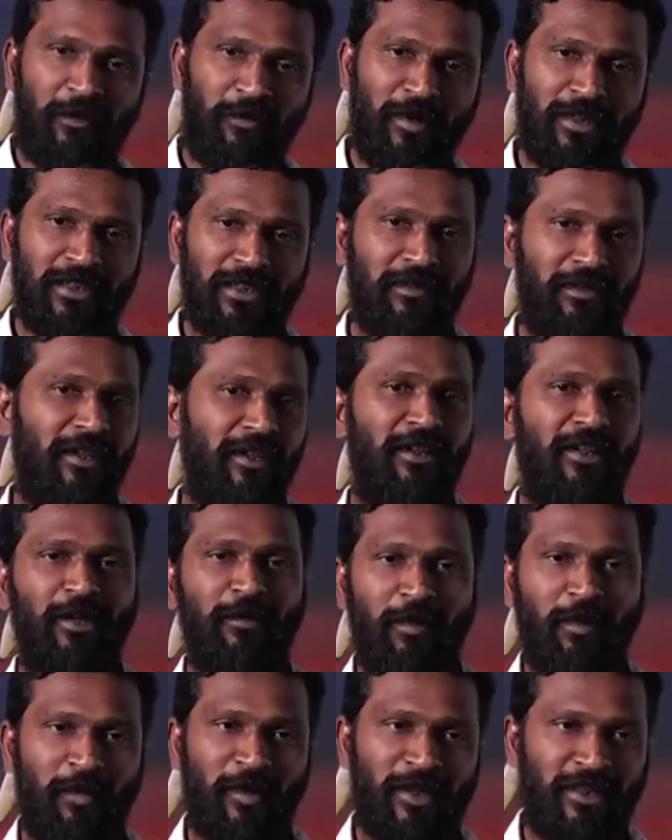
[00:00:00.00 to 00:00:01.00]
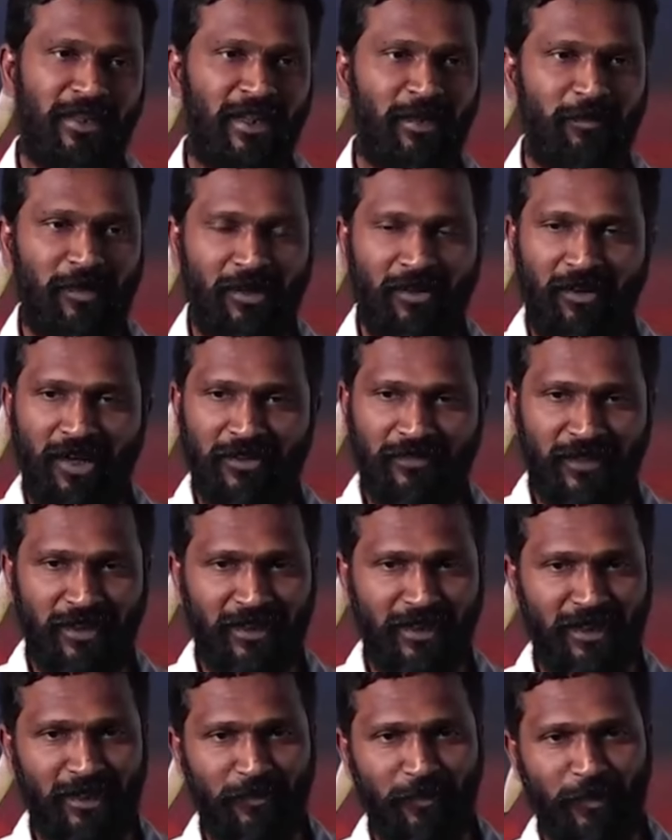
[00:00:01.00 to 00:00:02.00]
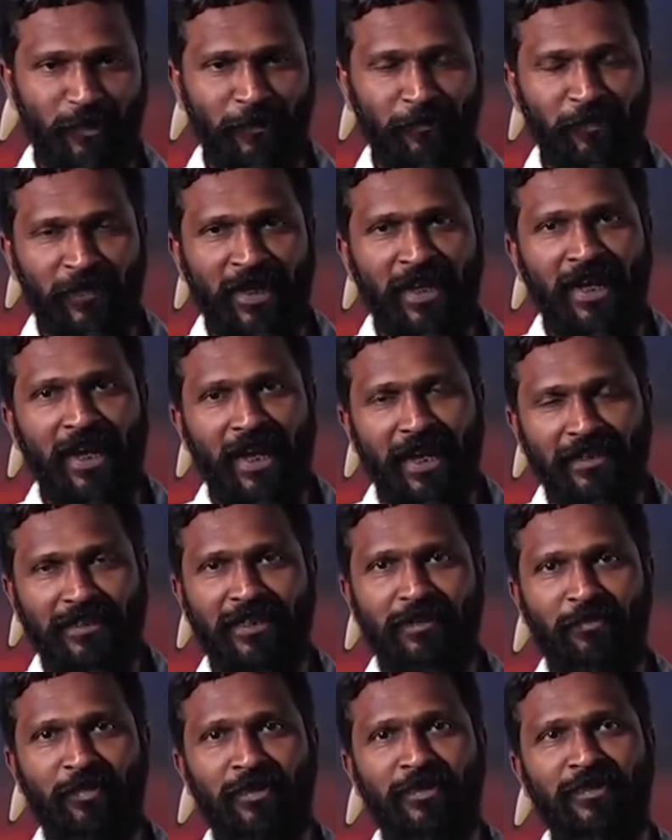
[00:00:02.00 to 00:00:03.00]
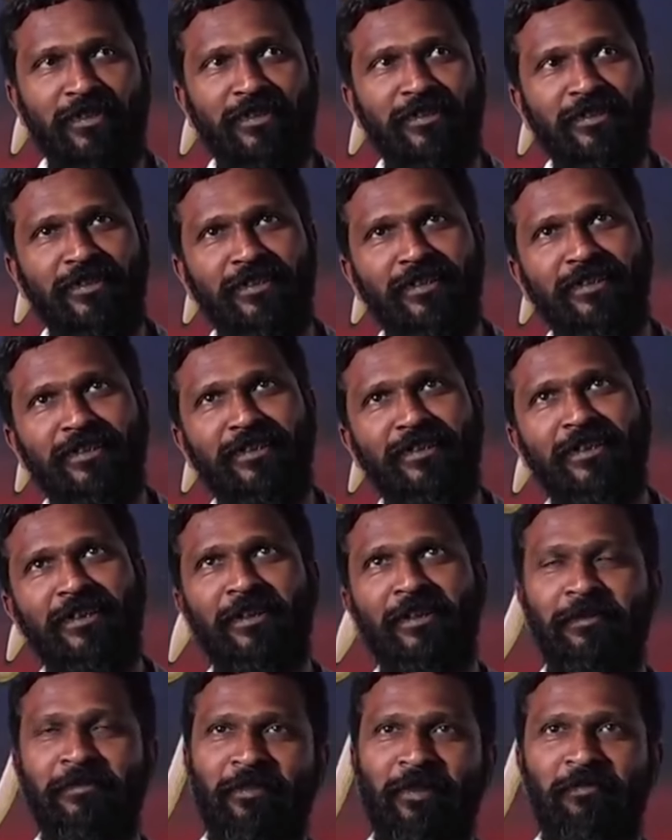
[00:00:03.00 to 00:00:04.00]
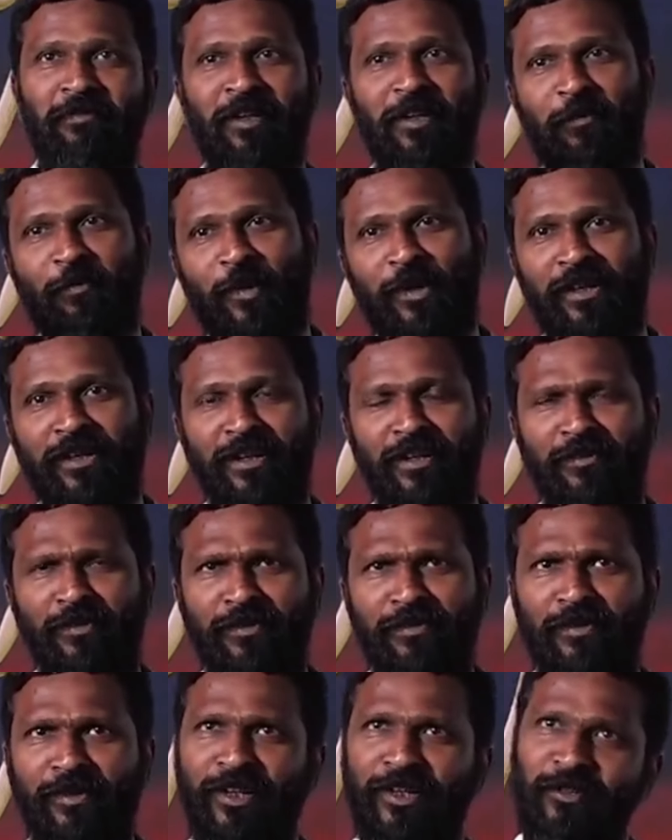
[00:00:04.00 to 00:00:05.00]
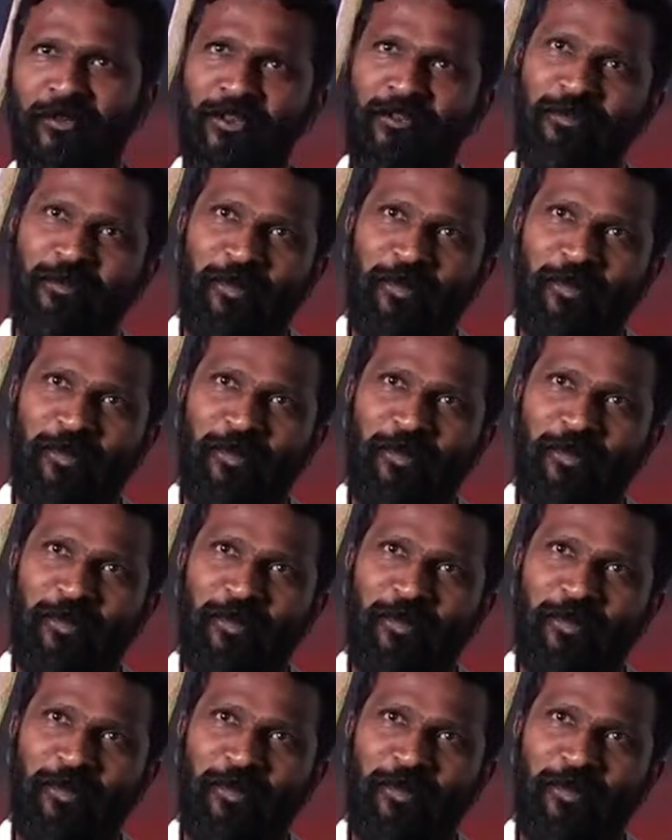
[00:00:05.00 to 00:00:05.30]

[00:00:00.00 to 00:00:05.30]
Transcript: ஆறு மாதம் வரைக்கும் நம்ம படத்தில் நம்ம கான்ஃபிடெண்ட்டாக இருப்போம் அதுக்கப்புறம் வந்து வெவ்வேறு படங்கள் வரும் ஐயோ